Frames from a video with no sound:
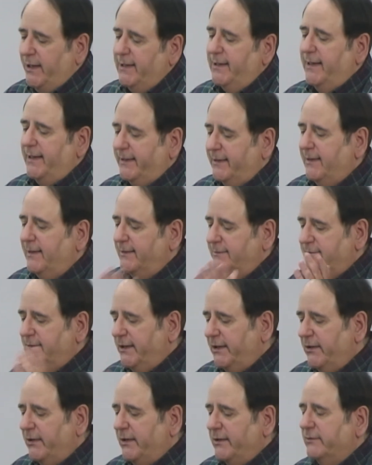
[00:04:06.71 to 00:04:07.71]
Что ж,
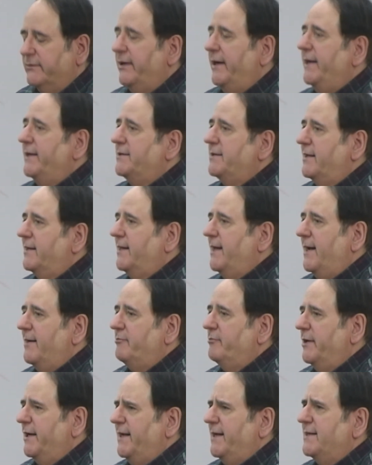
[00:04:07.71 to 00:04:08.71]
теперь переходим к
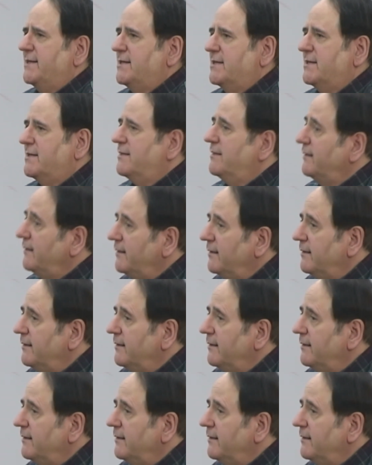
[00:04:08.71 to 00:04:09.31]
пункту Е.